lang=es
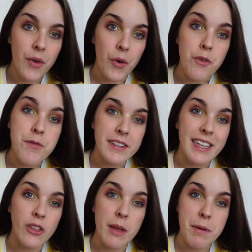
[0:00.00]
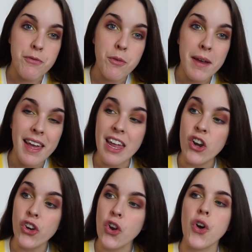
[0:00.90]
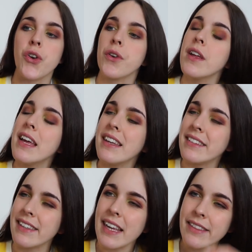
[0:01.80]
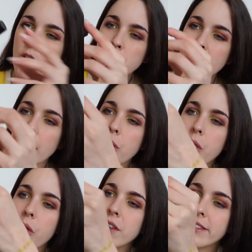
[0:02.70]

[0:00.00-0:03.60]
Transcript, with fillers: Un fresquito de perfume en rolón. Ni siquiera tengo muy claro de dónde